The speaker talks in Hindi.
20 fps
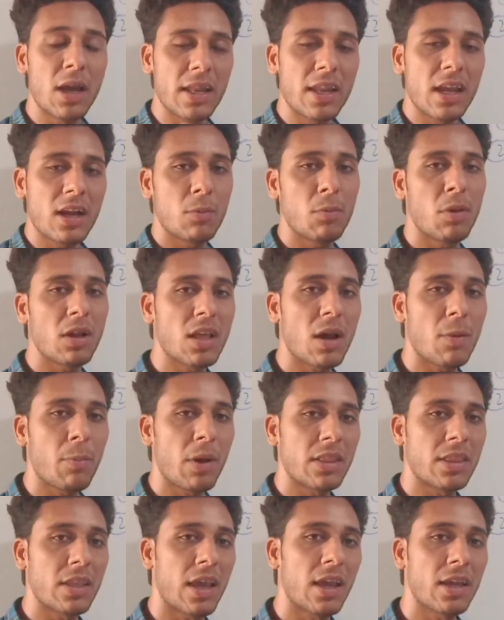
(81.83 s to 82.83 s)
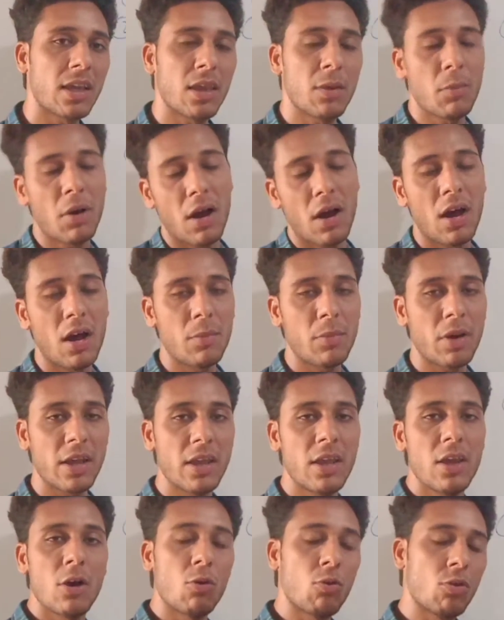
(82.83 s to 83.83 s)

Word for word: डायरेक्ट बता पाते हैं कि हाँ भाई